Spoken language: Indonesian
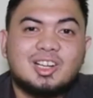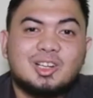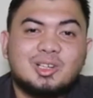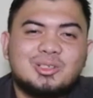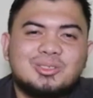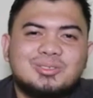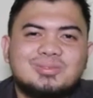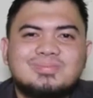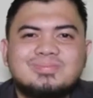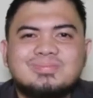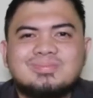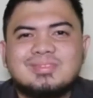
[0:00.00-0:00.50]

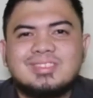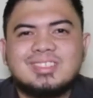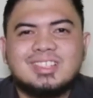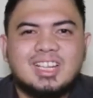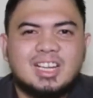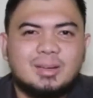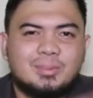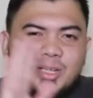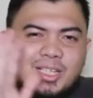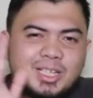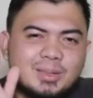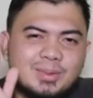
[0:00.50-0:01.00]
Halo,
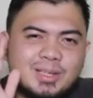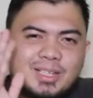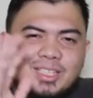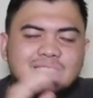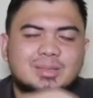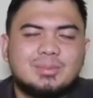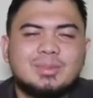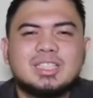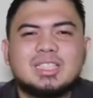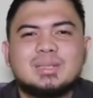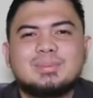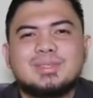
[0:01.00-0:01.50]
apa kabar
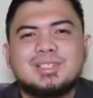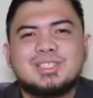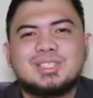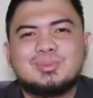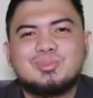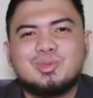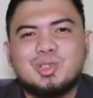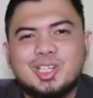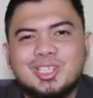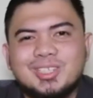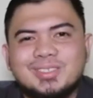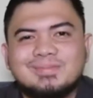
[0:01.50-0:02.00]
teman-teman
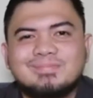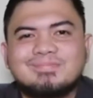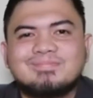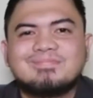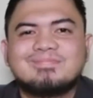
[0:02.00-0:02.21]
semua?